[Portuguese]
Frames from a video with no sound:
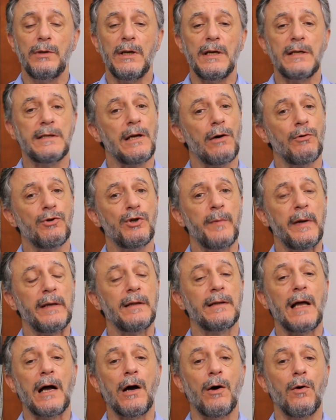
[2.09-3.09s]
de Saúde
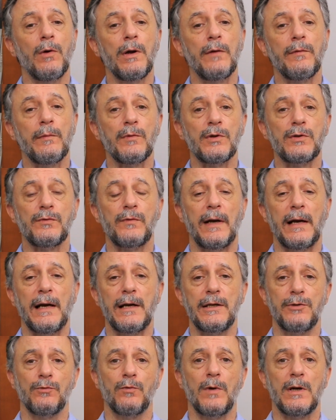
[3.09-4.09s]
Mental e vamos
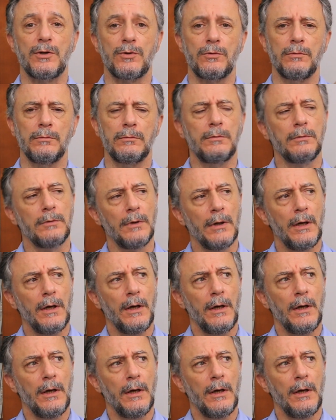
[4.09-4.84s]
falar de um assunto